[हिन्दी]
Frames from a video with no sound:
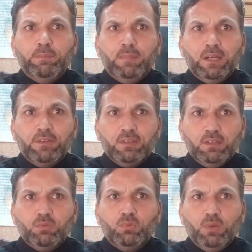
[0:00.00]

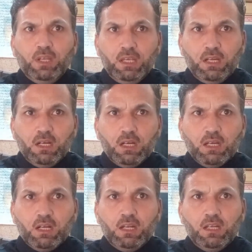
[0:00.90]
मेडिसिन तो नहीं खा
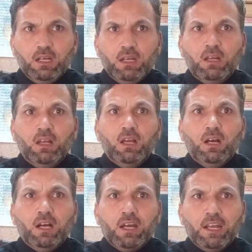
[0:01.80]
कर आया
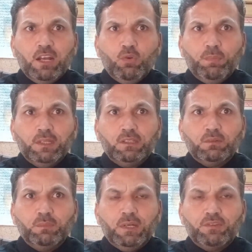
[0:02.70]
अगर
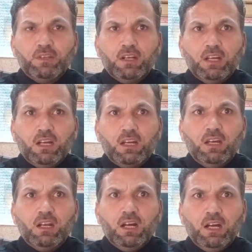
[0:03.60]
एलोपैथिक मेडिसिन खा
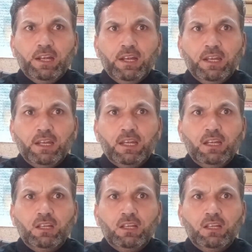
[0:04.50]
कर आया है